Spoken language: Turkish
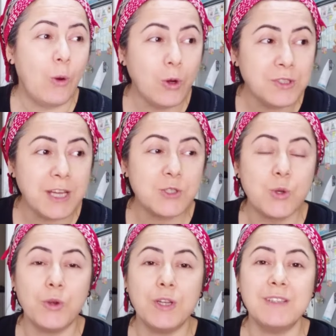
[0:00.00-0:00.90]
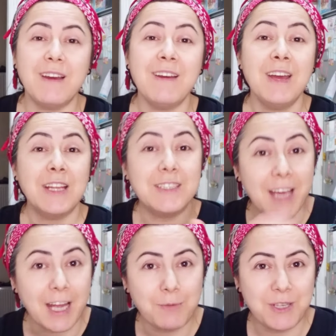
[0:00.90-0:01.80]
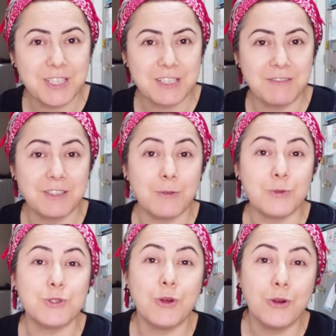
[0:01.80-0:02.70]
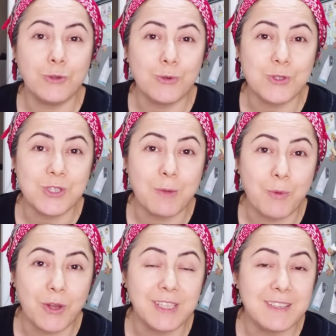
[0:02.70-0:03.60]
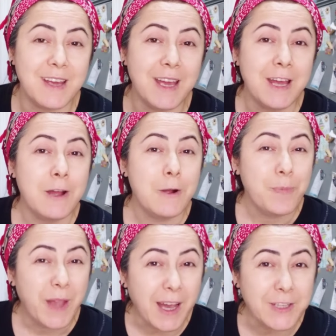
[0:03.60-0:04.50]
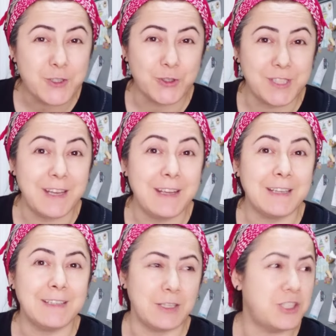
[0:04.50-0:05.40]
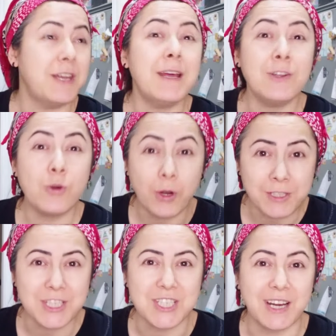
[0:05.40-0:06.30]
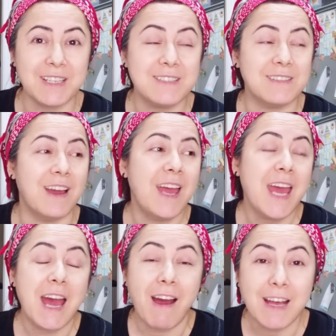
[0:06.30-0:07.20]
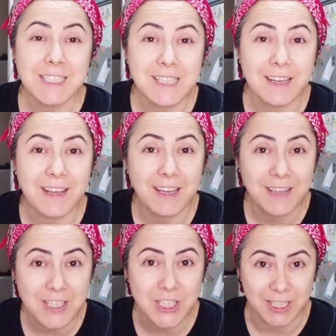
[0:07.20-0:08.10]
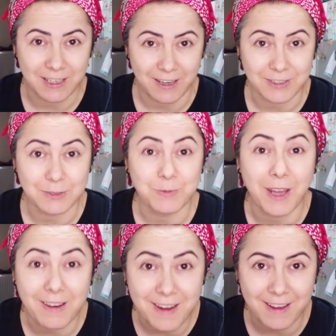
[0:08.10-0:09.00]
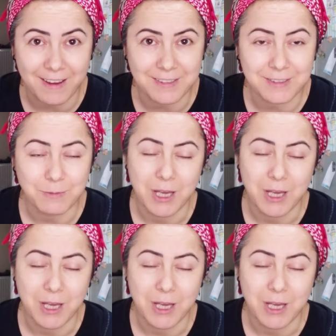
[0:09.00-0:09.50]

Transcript: Ondan sonra da terbiyesini veriyor. Sonra da üstüne böyle yine azıcık tereyağını, tereyağını koydun işte azdı. Az tereyağına şey yaktım, nane yaktım.